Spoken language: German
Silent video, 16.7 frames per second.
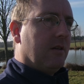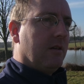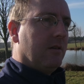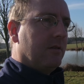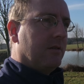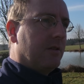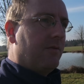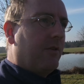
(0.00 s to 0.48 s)

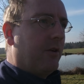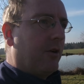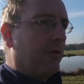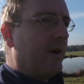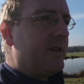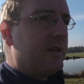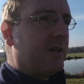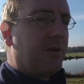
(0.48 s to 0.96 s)
äh, sind wir
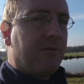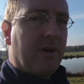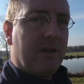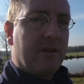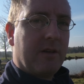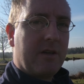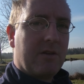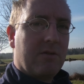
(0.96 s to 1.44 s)
noch
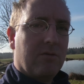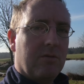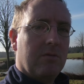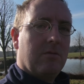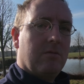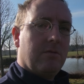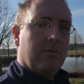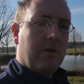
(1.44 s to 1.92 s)
weitergefahren
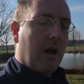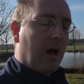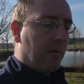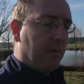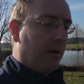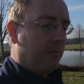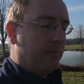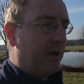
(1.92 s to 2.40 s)
Richtung,
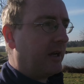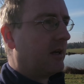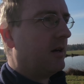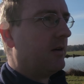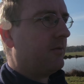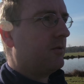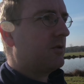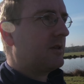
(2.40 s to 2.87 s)
ja, am, am
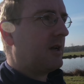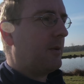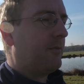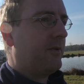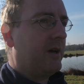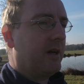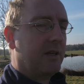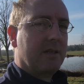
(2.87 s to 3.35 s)
Neckar
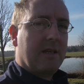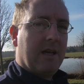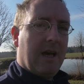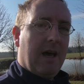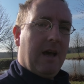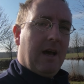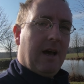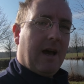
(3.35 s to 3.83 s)
flussabwärts,
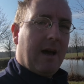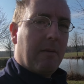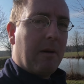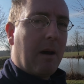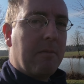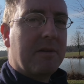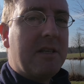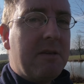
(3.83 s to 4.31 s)

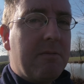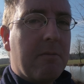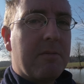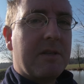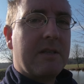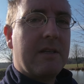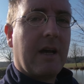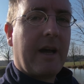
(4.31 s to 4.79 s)
aber haben es nicht
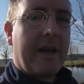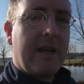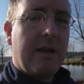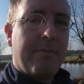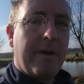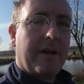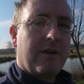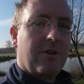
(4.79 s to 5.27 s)
mehr bis nach
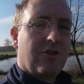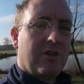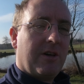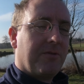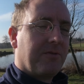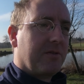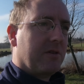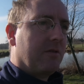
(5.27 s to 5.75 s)
Heidelberg
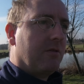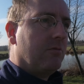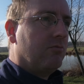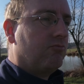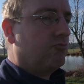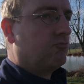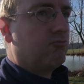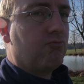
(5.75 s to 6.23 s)
geschafft.
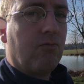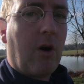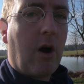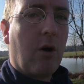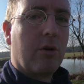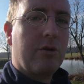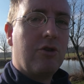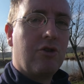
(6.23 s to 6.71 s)

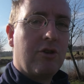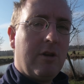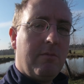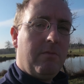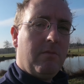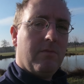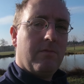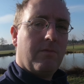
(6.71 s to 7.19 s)
War auch nicht
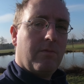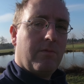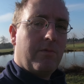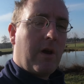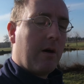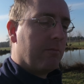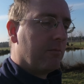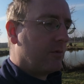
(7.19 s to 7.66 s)
schlimm.
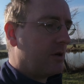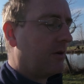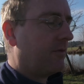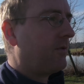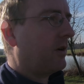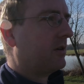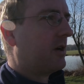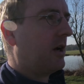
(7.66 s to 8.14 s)
Wir haben
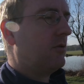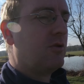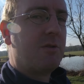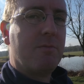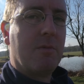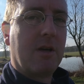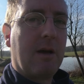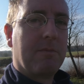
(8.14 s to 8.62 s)
irgendwann keine
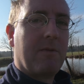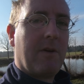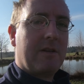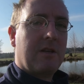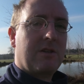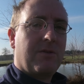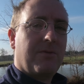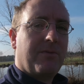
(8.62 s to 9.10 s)
Lust mehr gehabt,
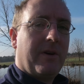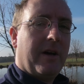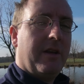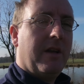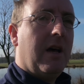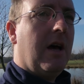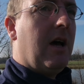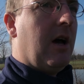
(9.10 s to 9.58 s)

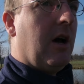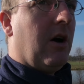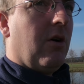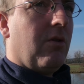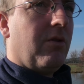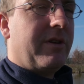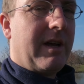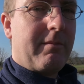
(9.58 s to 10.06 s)
weiterzufahren
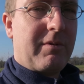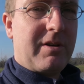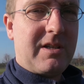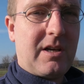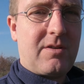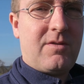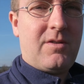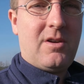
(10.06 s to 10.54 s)
und haben
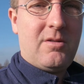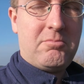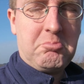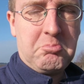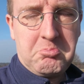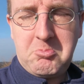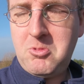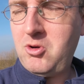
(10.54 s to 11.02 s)
gesagt,
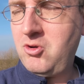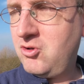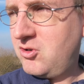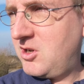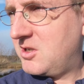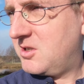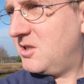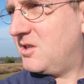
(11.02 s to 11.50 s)

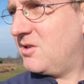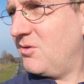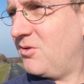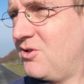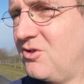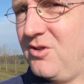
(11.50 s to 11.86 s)
Mensch, das ist so